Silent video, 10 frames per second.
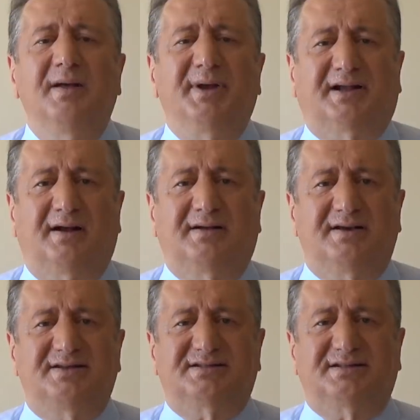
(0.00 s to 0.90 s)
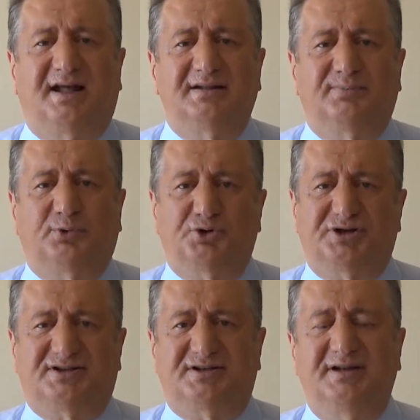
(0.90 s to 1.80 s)
PKK-Kistan
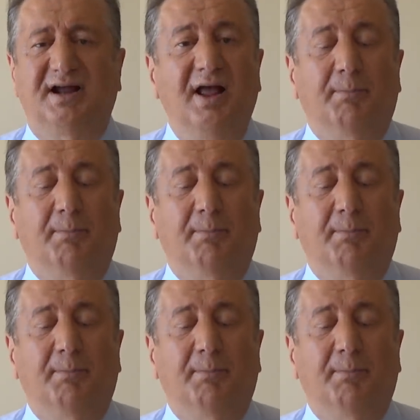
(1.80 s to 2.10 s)
projesini.